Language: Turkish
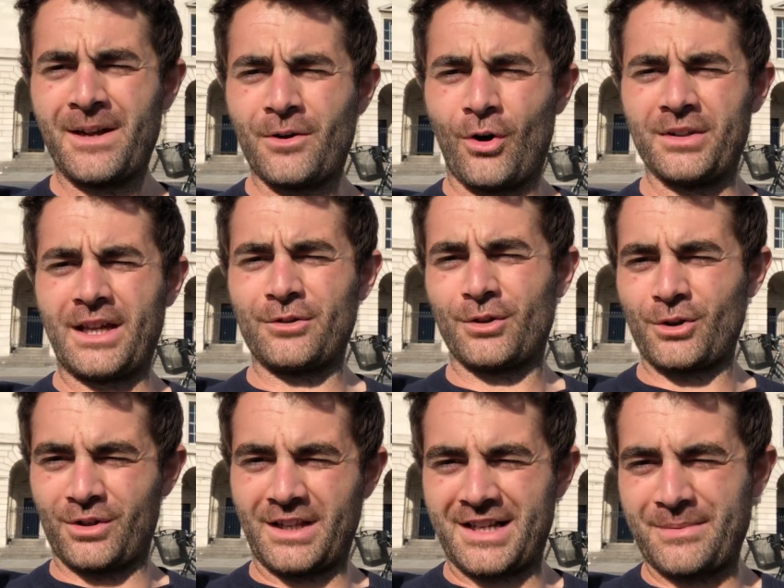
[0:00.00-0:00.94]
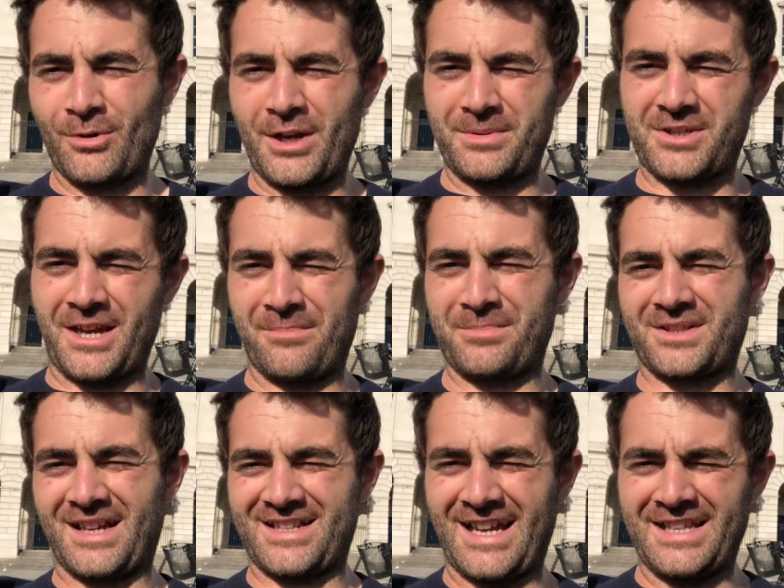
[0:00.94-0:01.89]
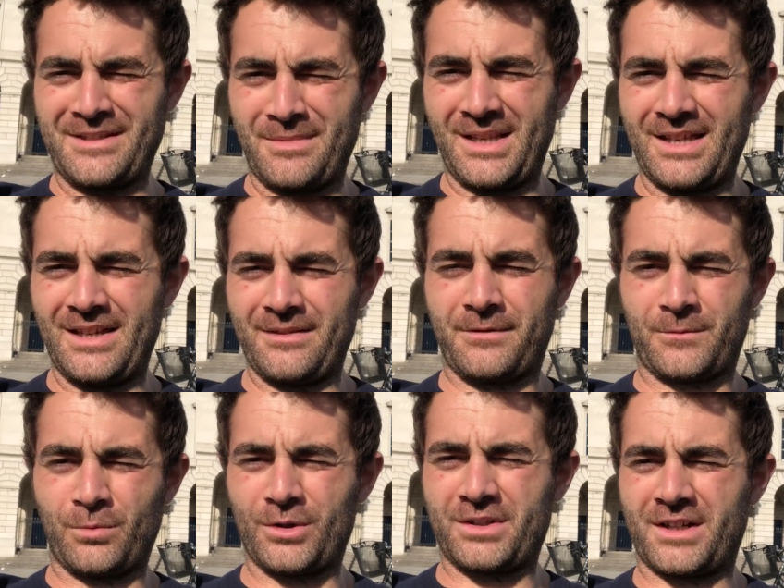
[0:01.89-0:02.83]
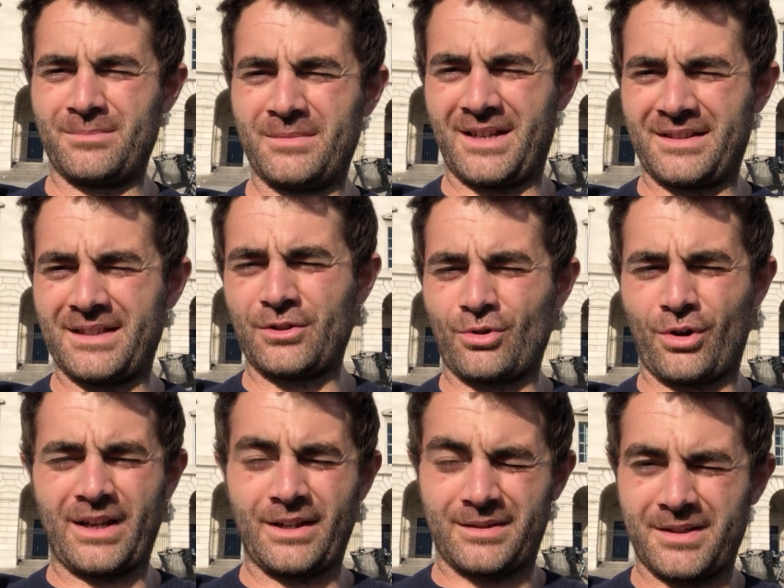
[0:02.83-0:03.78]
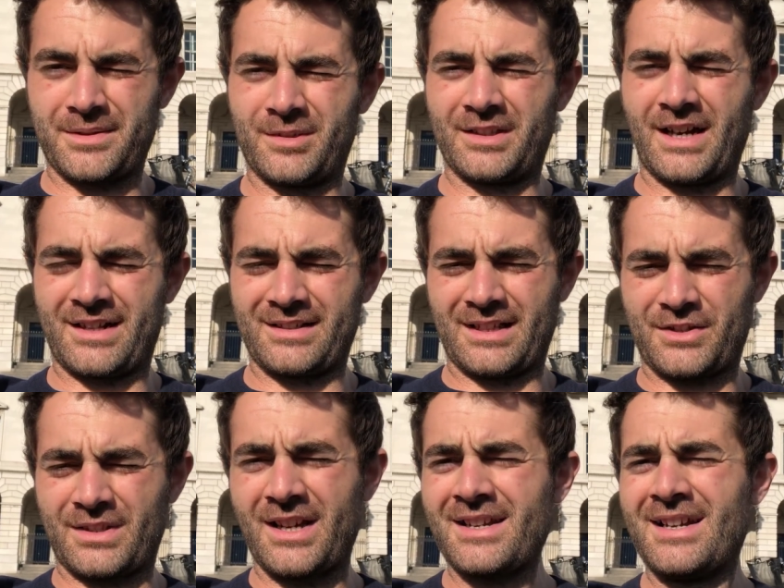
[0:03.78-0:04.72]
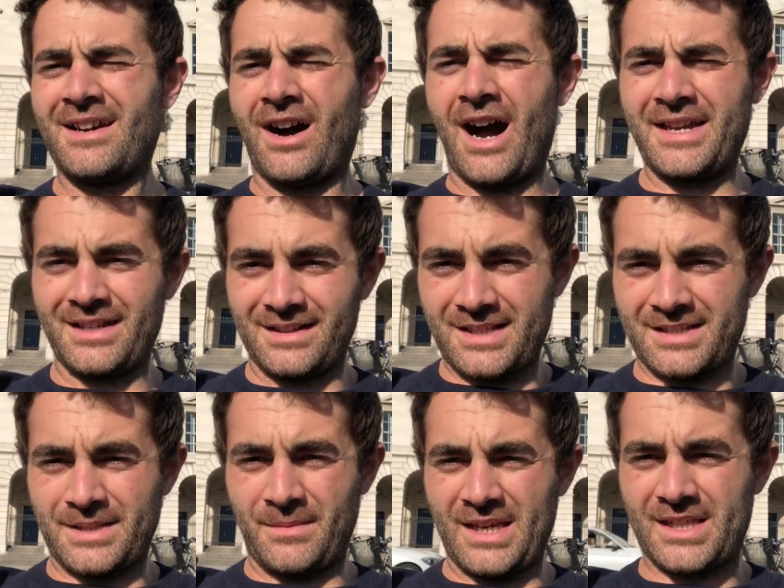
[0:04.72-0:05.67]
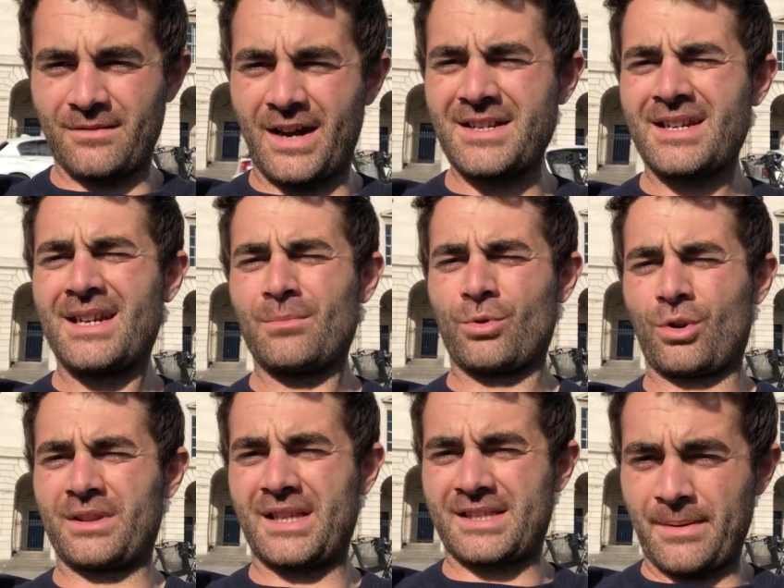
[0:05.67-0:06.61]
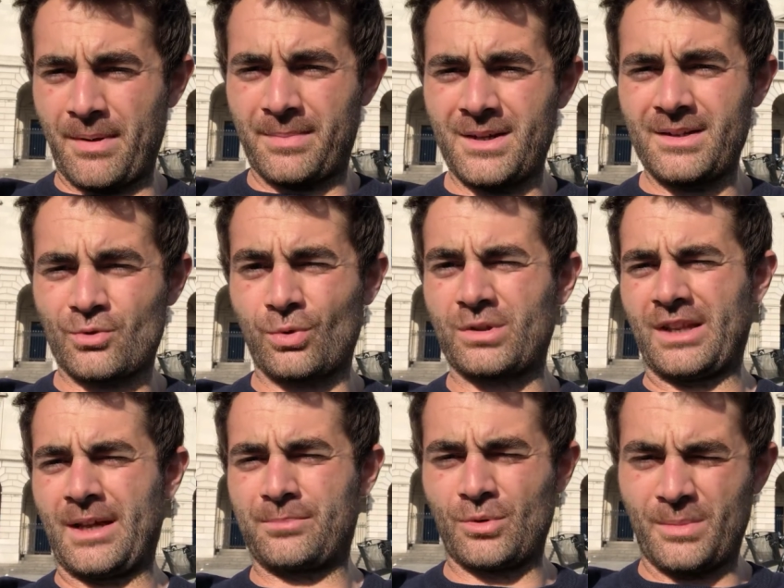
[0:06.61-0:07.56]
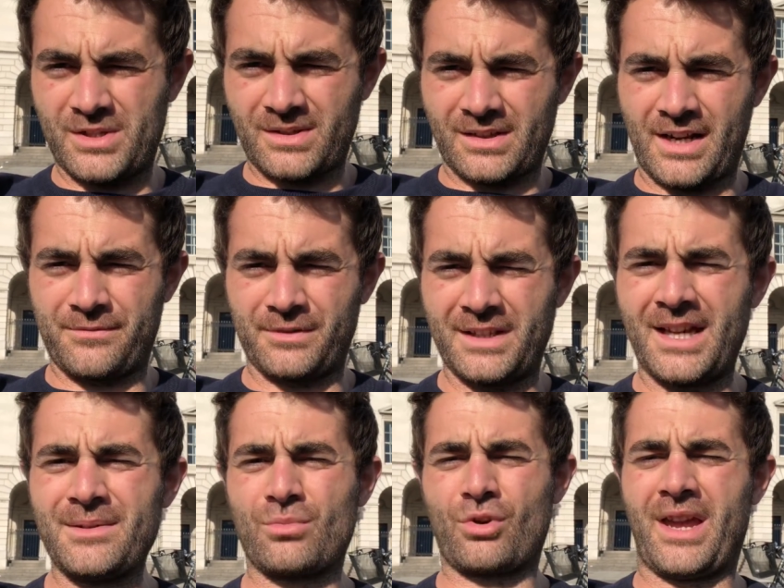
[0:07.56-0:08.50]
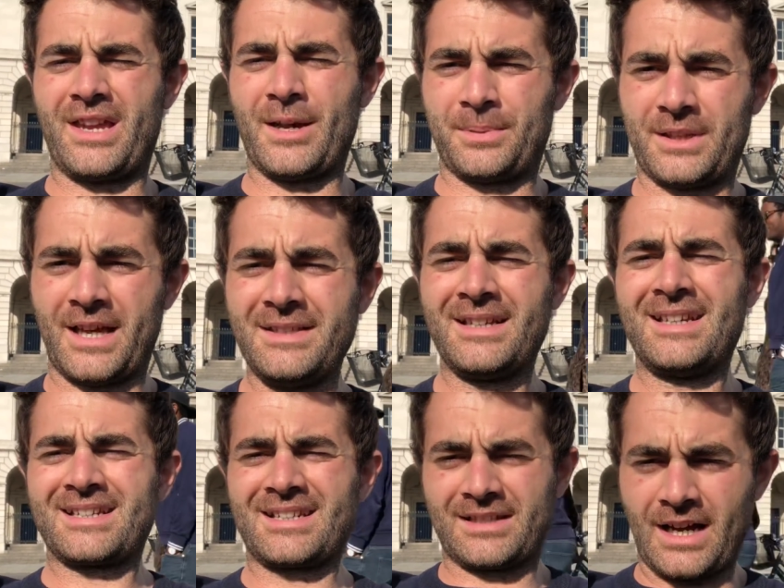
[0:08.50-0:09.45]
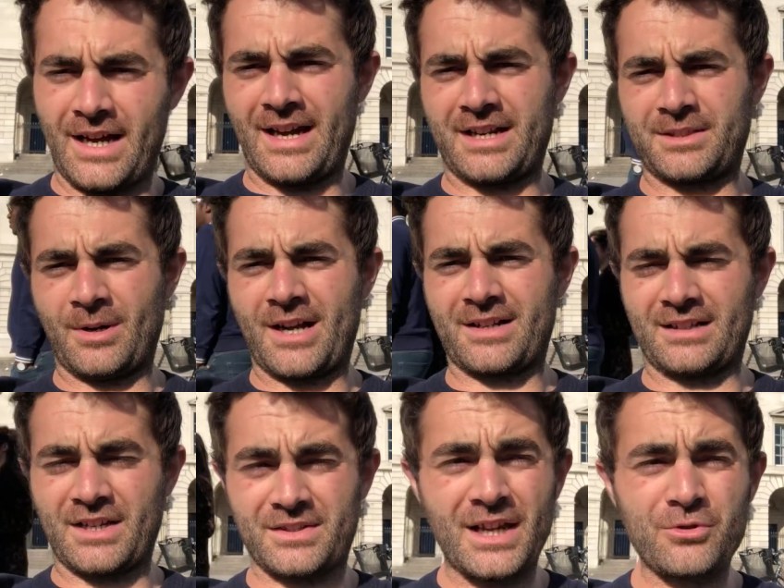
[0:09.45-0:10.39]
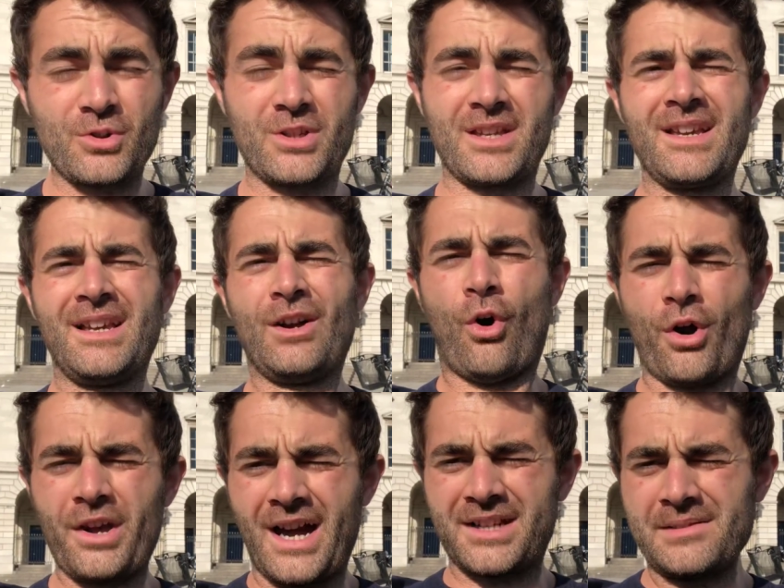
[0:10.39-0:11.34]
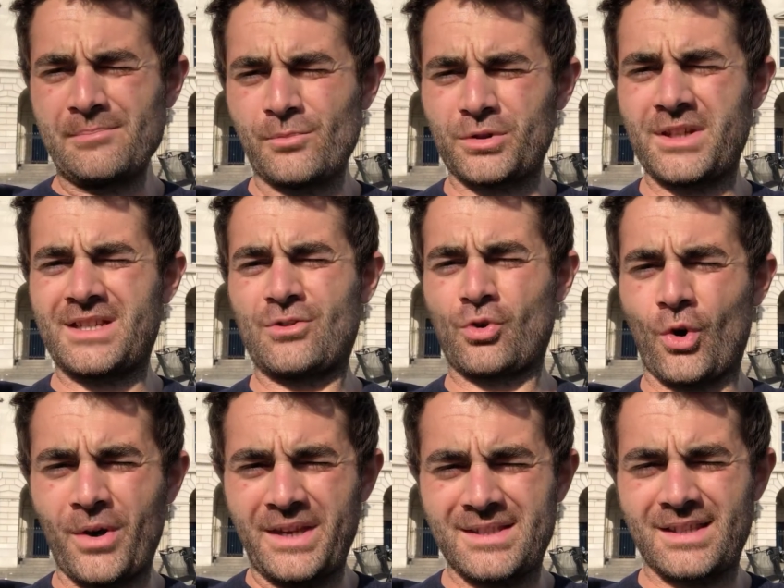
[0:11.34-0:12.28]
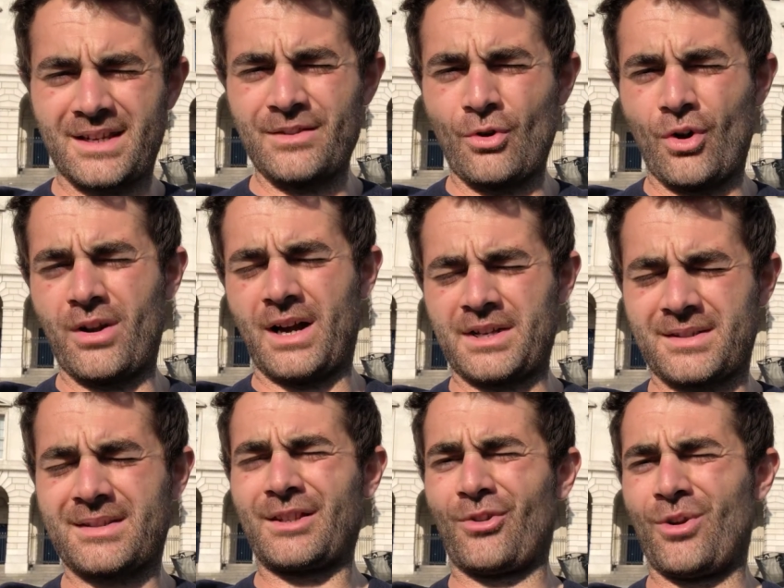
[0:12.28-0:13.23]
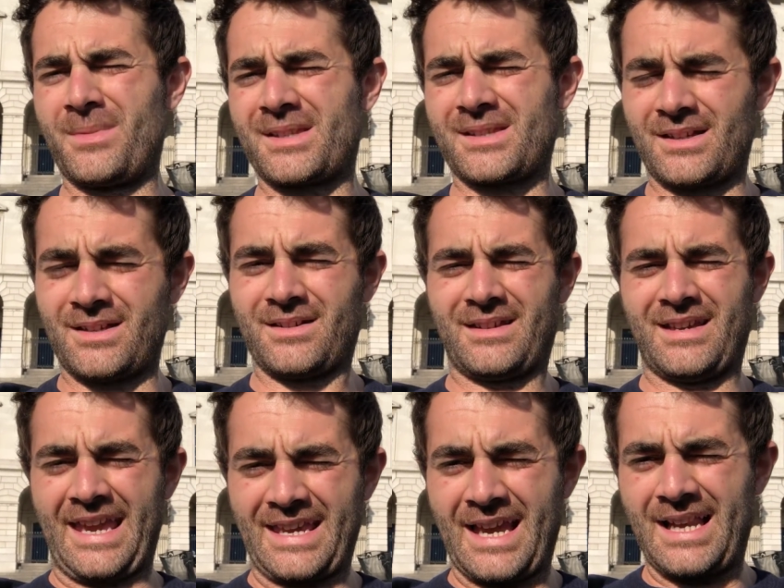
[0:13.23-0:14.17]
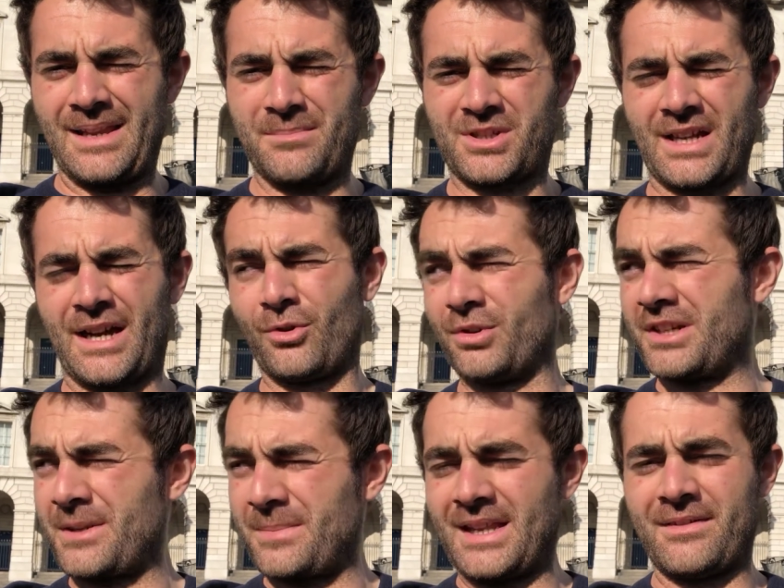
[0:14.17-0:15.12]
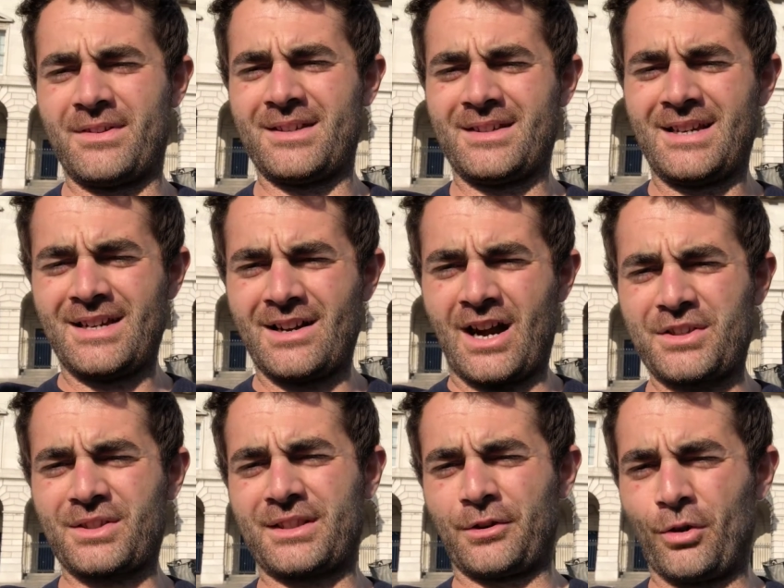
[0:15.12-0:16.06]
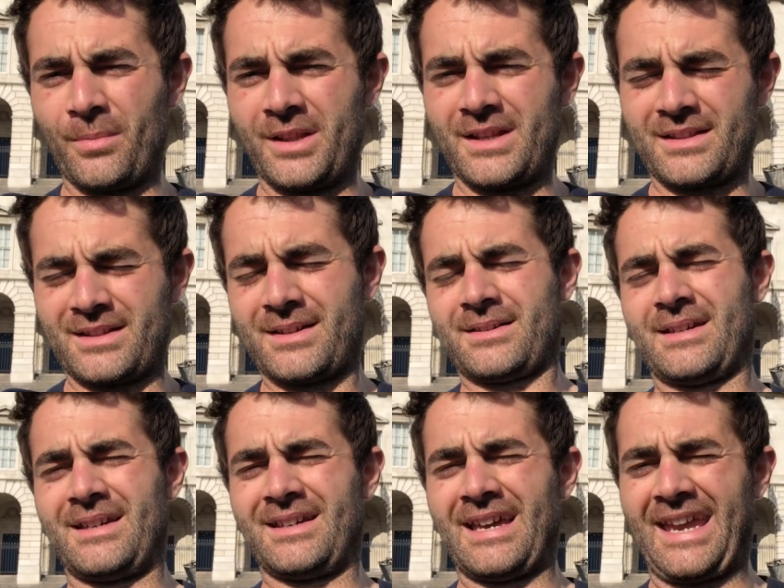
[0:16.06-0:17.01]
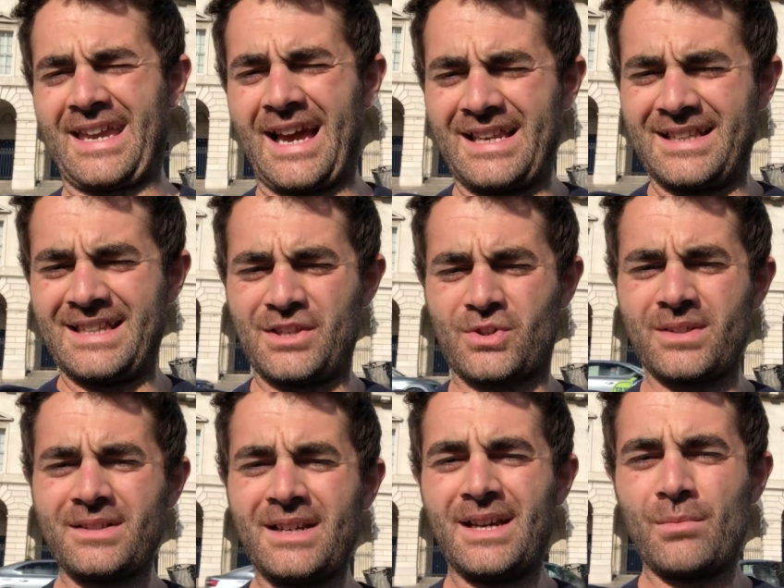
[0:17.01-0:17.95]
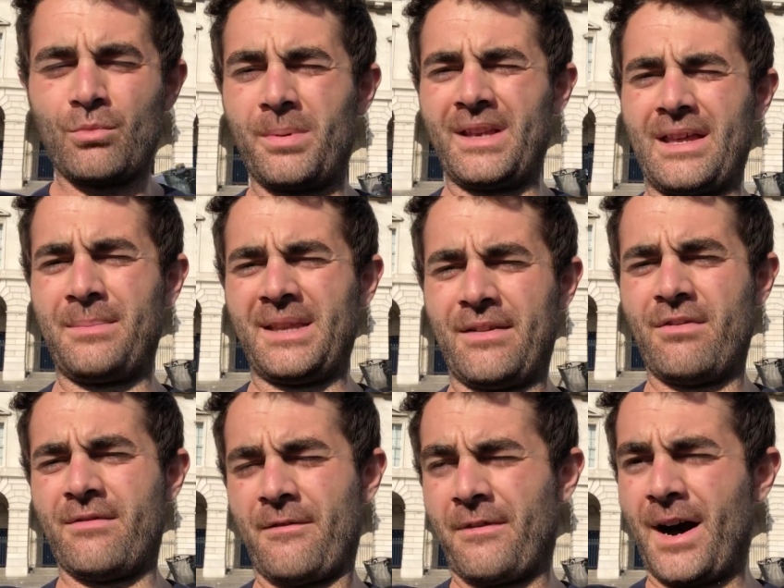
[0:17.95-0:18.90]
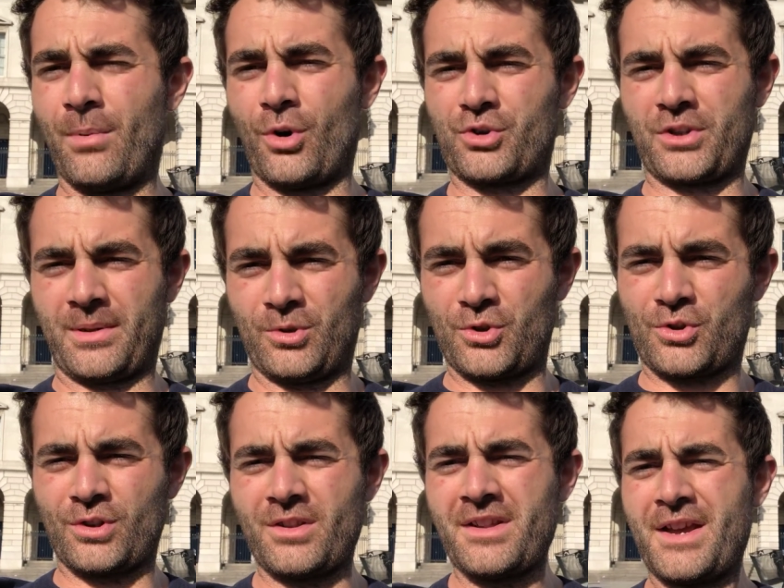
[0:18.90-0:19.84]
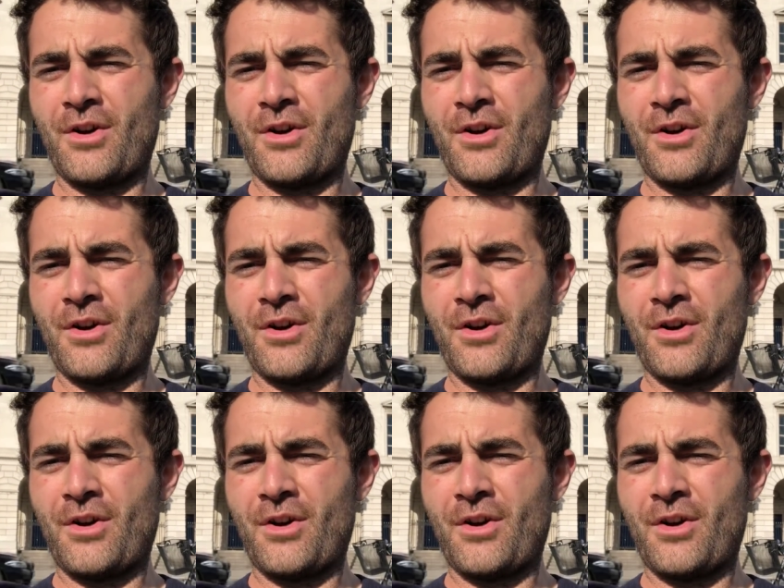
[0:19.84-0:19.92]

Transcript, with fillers: Ondan dolayı onlar da böyle bir şey yapmışlar. Kendi milli futbol takımlarında Drogheda takımında arkadaşlar ay yıldız simgesi var. Bunun da sebebi Sultan Abdülmecit tarafından buraya yapılan gıda yardımı arkadaşlar. Çünkü o yardım buradaki çoğu insanın açlıktan ölmesini engellemiş. Yani onları bir nevi açlıktan ölmelerini e, e, engellediği için bu bir, ne, bir nevi vefa borcu gibi düşünün.